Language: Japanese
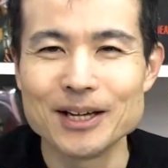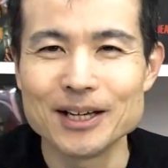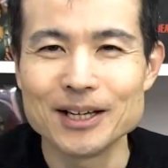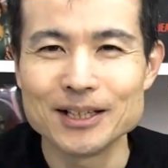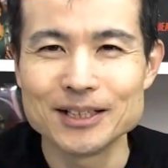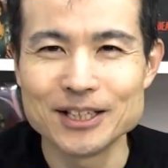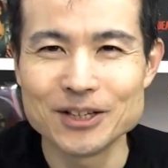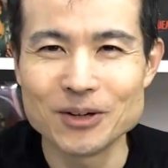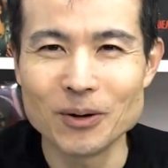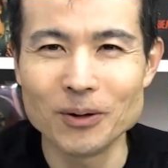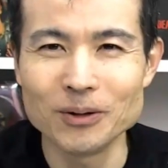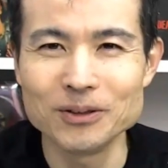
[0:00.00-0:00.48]

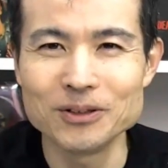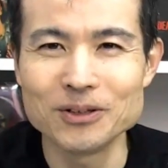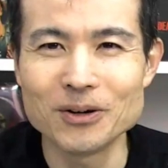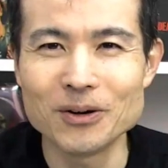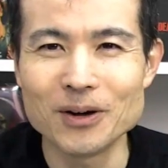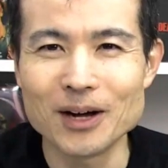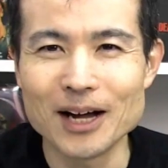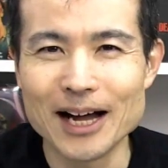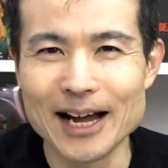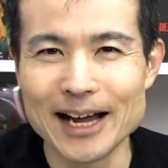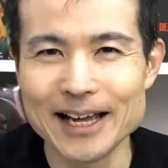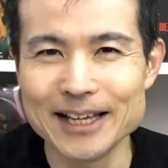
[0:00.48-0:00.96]
日本
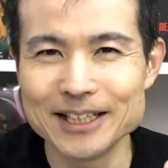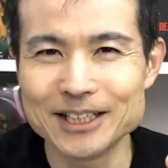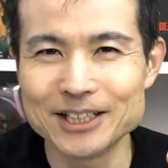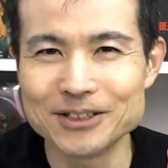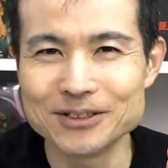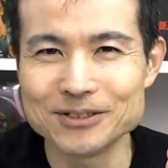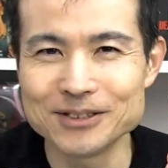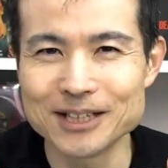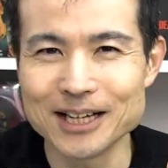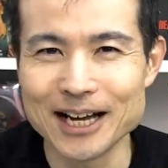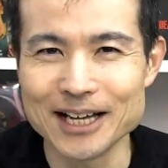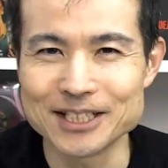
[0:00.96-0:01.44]
の配
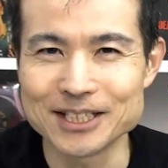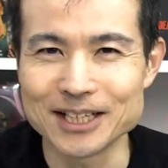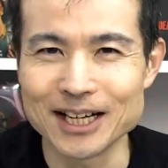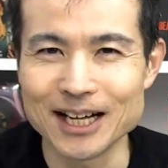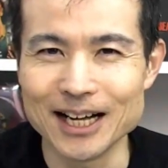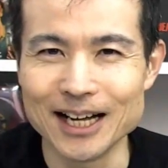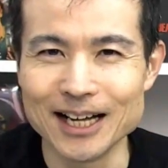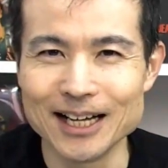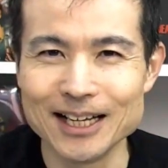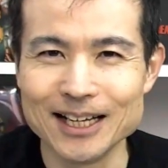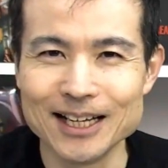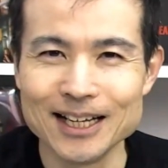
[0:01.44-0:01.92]
給会社が
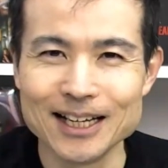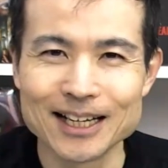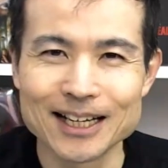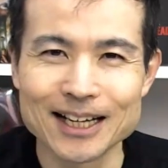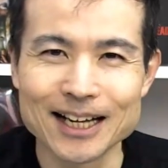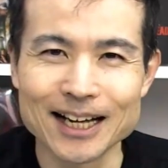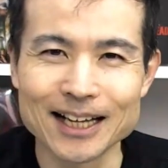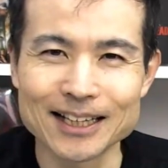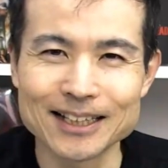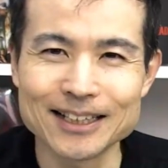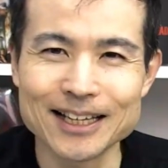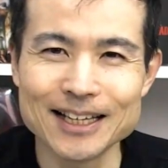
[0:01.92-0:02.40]

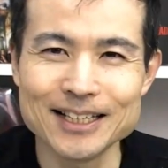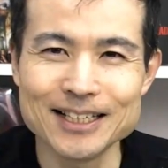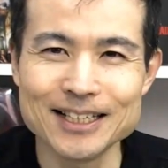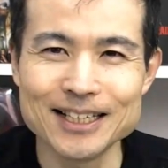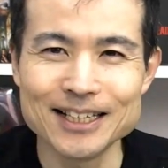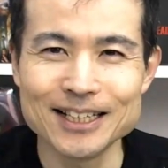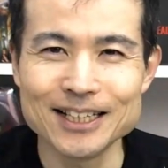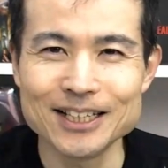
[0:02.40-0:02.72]
勝手に